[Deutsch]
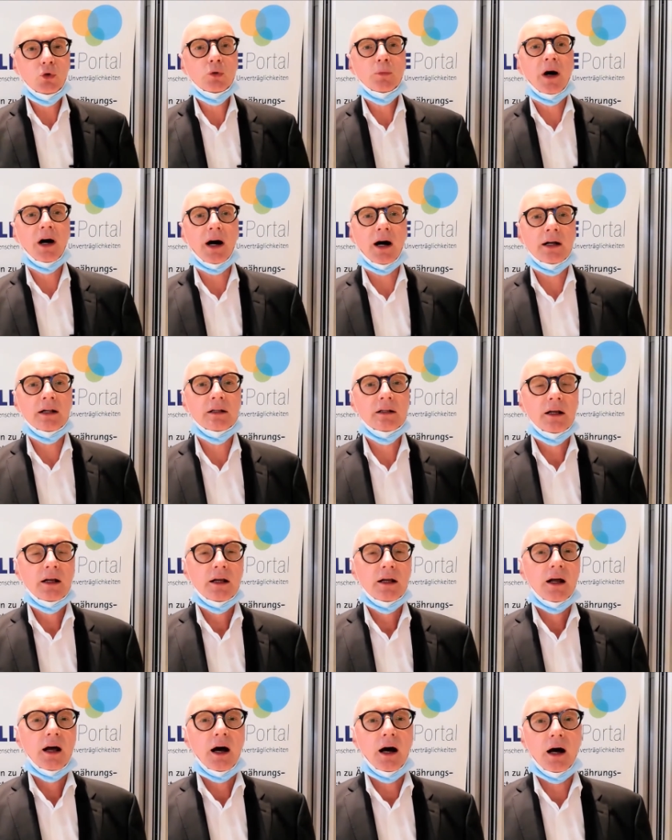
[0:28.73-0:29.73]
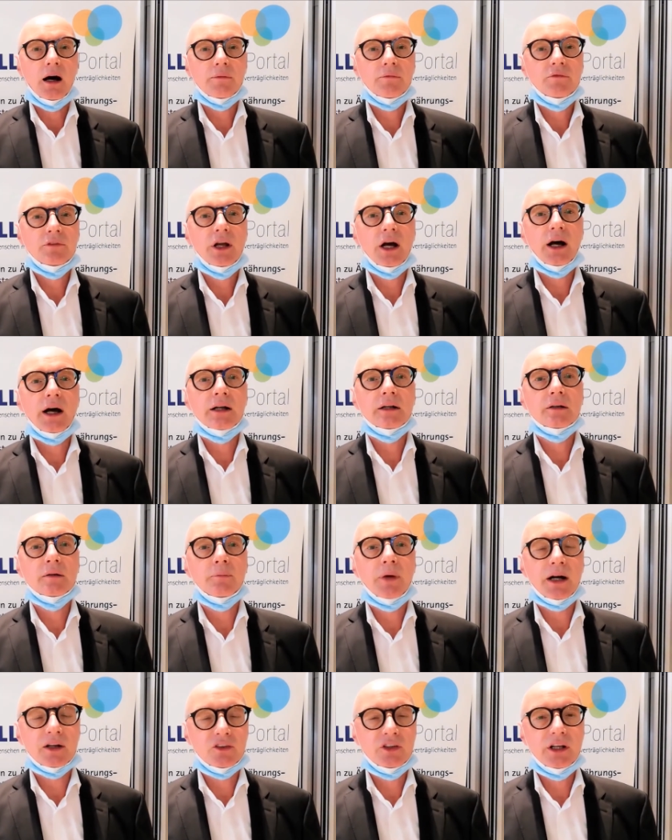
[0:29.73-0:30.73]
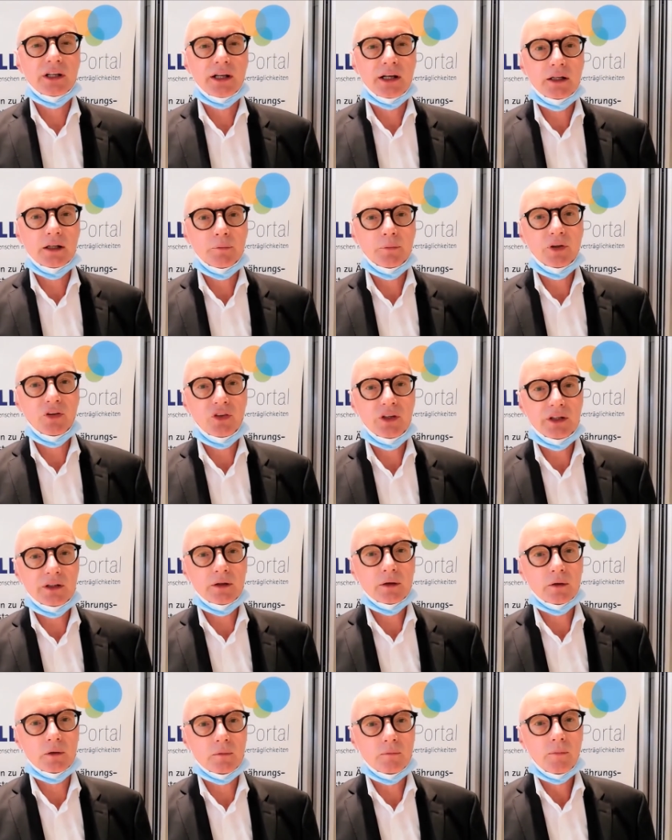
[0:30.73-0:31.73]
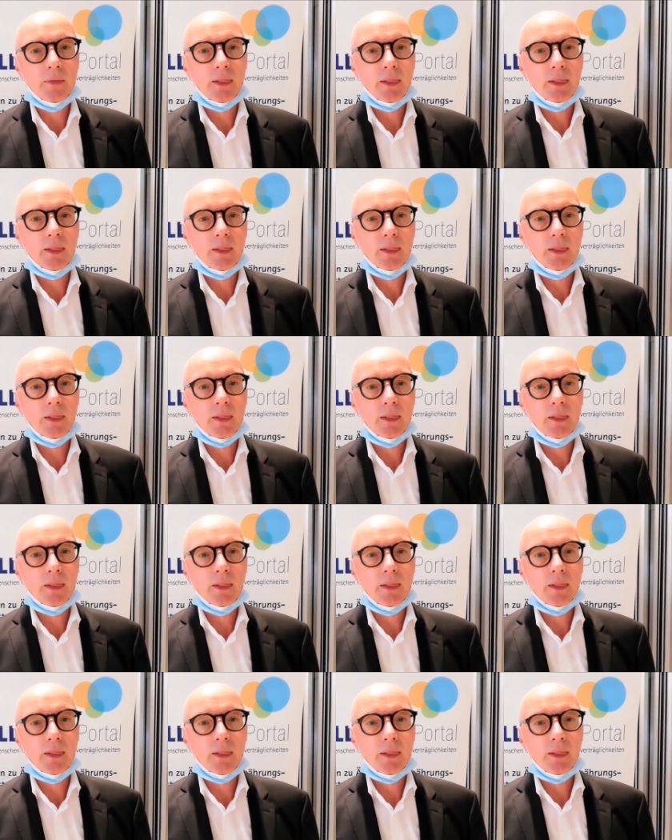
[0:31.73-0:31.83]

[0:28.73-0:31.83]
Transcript: überall haben wir eine bakterielle Besiedlung.